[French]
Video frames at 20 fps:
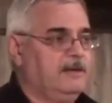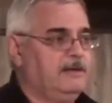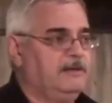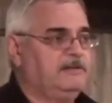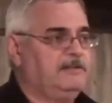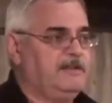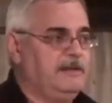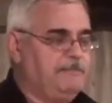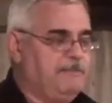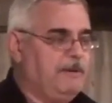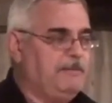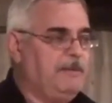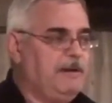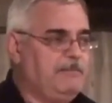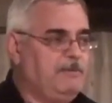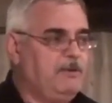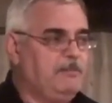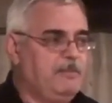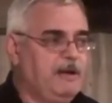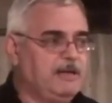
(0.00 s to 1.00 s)
C'est
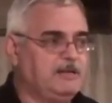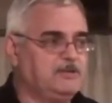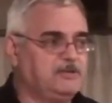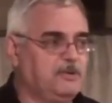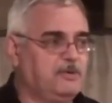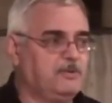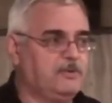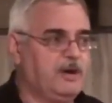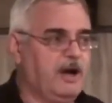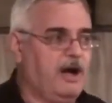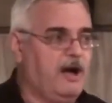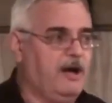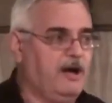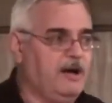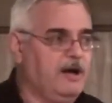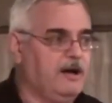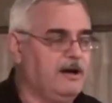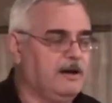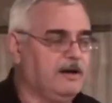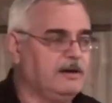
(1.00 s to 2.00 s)
probablement son
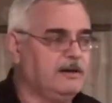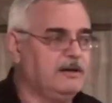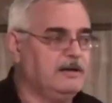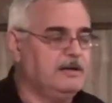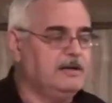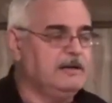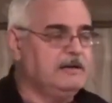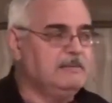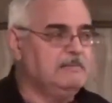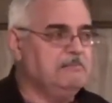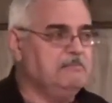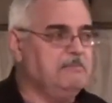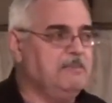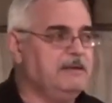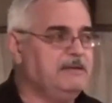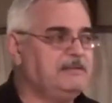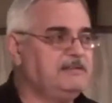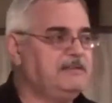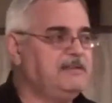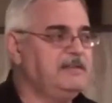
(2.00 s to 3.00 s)
corps,
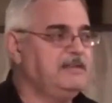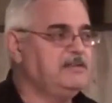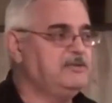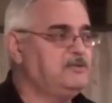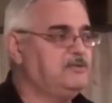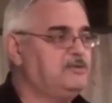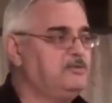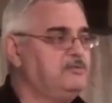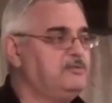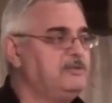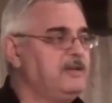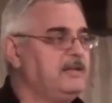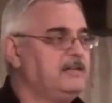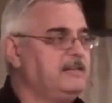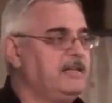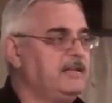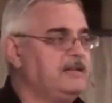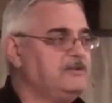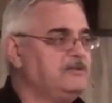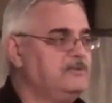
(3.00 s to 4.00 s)
mais c'est
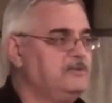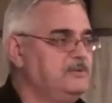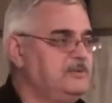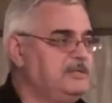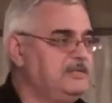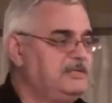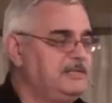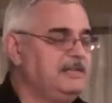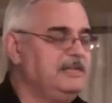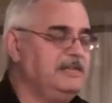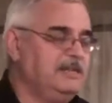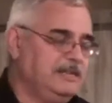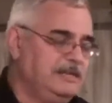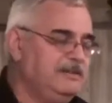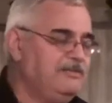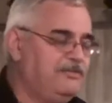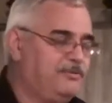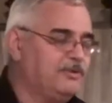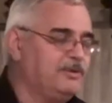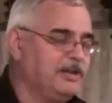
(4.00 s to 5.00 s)
sous-entendu ici
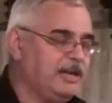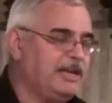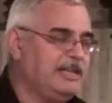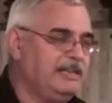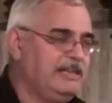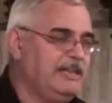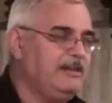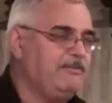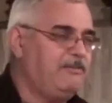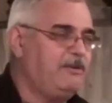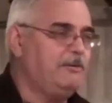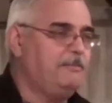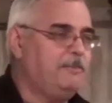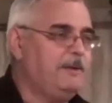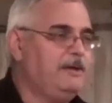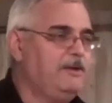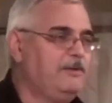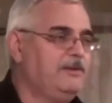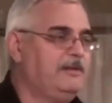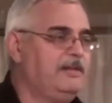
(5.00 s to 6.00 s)
il faudrait
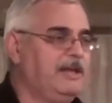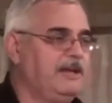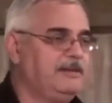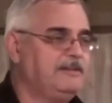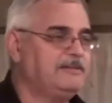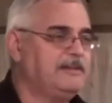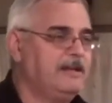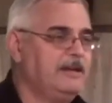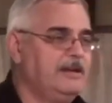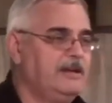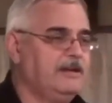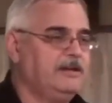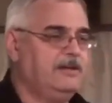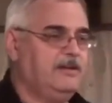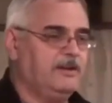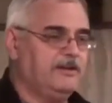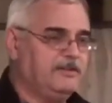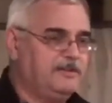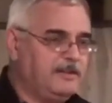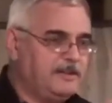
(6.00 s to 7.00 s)
développer le texte qui
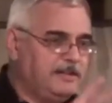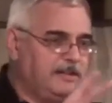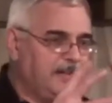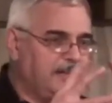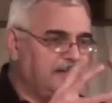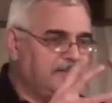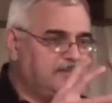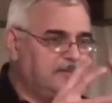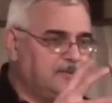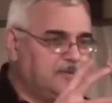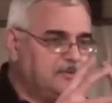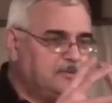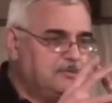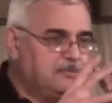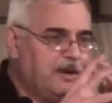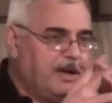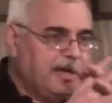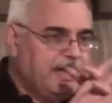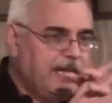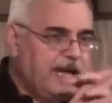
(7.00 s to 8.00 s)
a cette question du
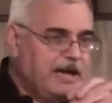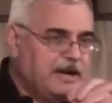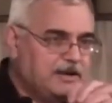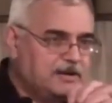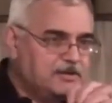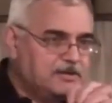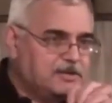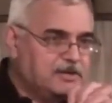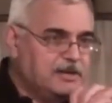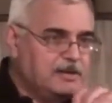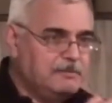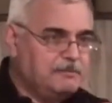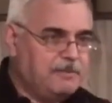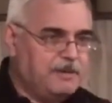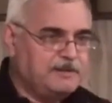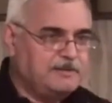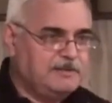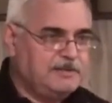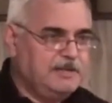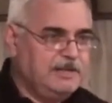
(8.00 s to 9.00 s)
mariage,
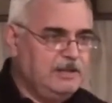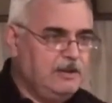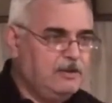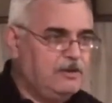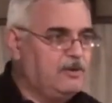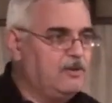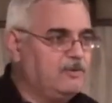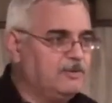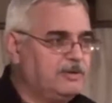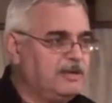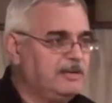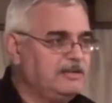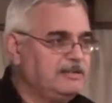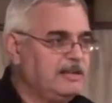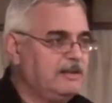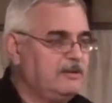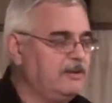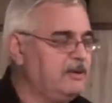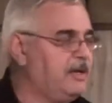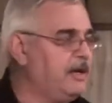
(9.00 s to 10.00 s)
parce que c'est le contexte
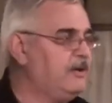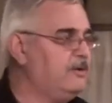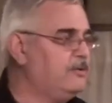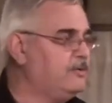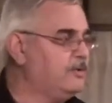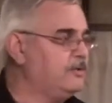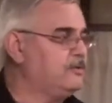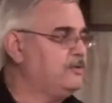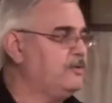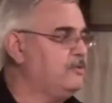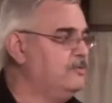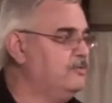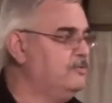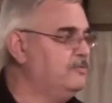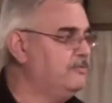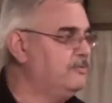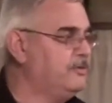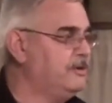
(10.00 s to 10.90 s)
dans lequel on retrouve.